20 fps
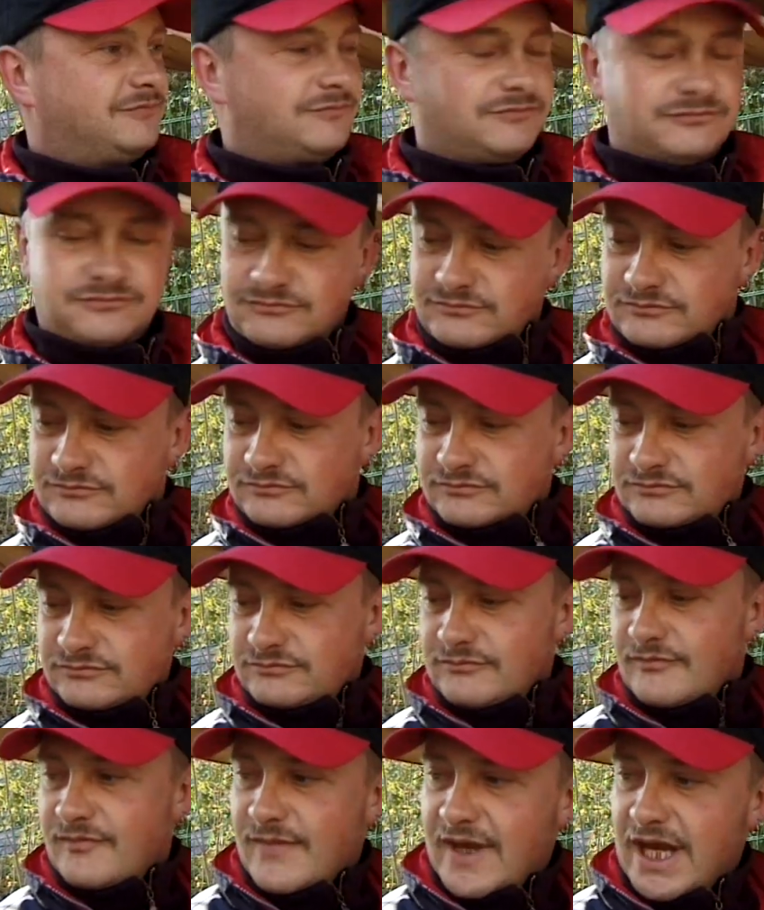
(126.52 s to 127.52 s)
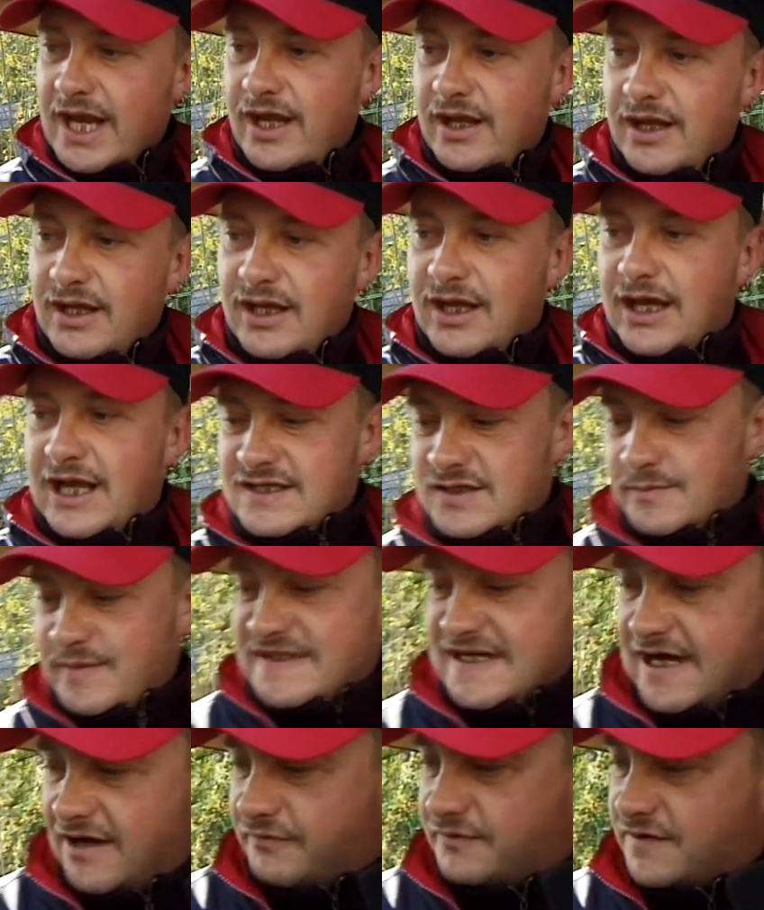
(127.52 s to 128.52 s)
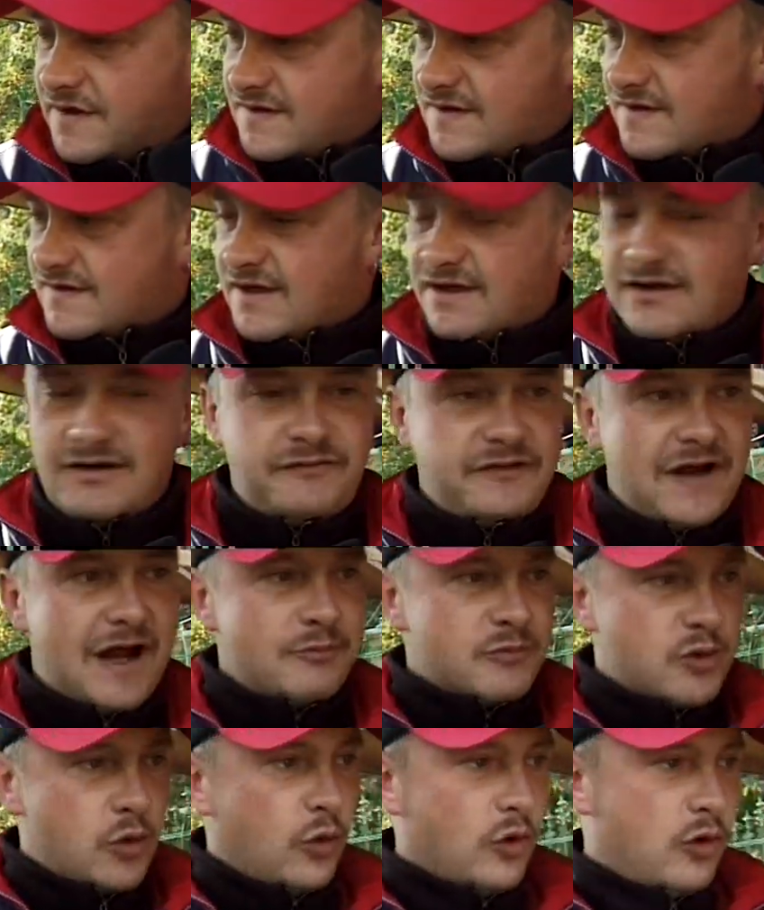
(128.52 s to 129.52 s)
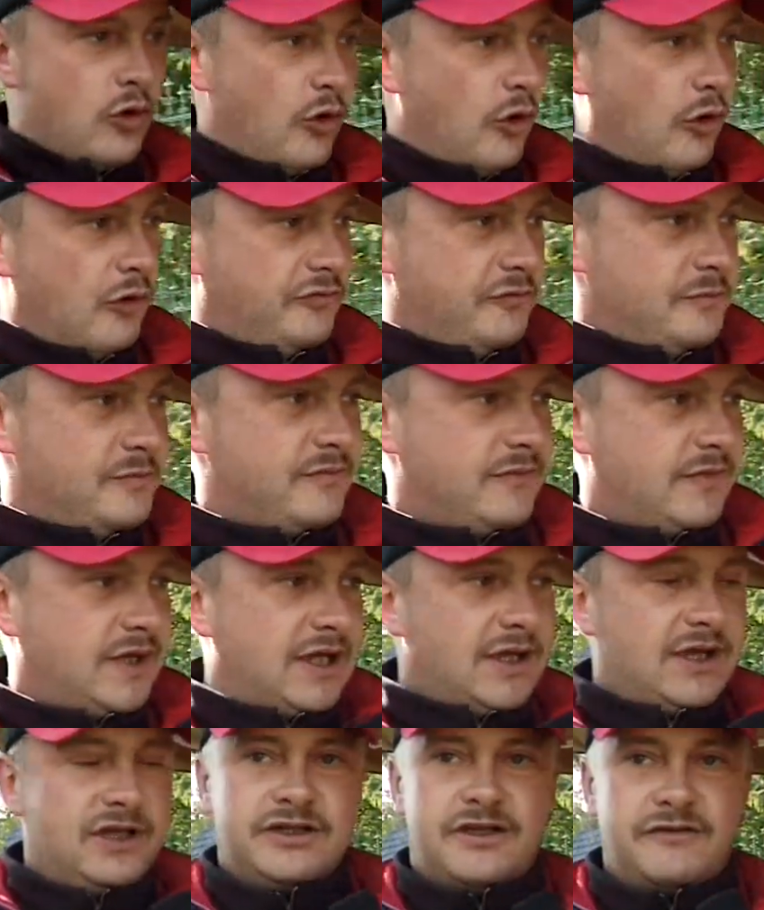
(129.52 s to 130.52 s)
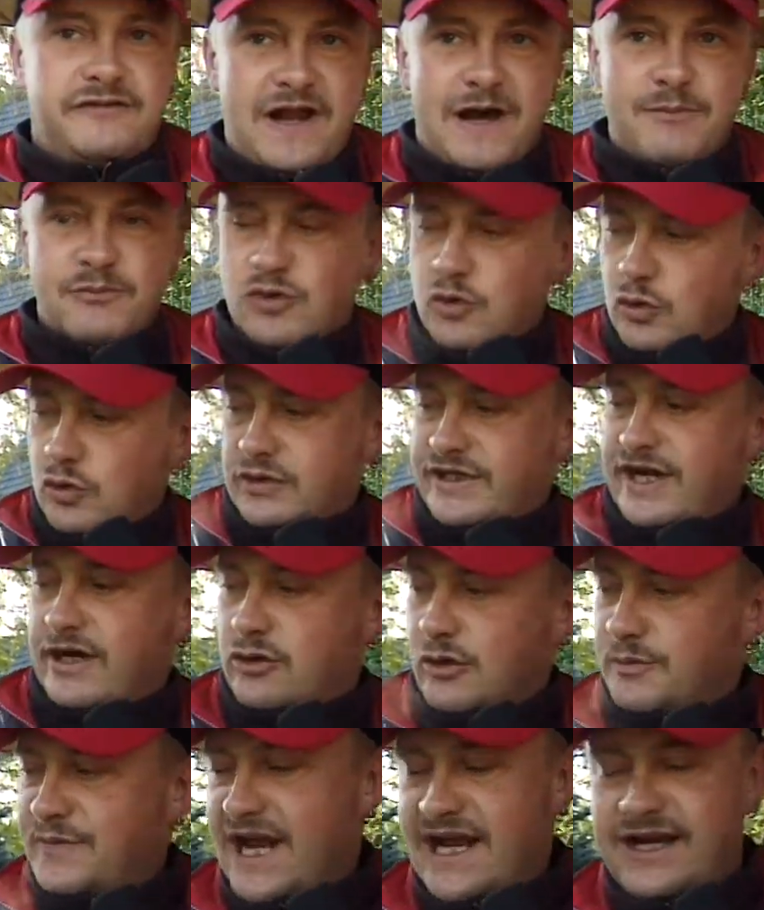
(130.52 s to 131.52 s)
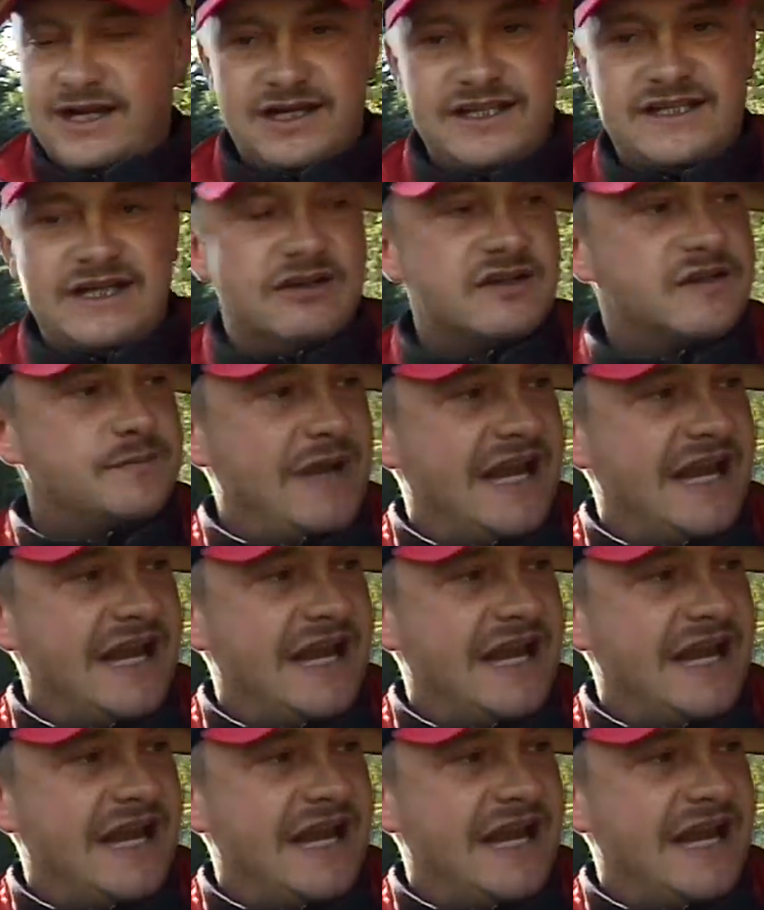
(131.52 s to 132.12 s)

ist das für ein Ofen? Was gibt es hier? Also pass auf, das ist ein Flammkuchenofen. Der Flammkuchen, der kommt eigentlich aus dem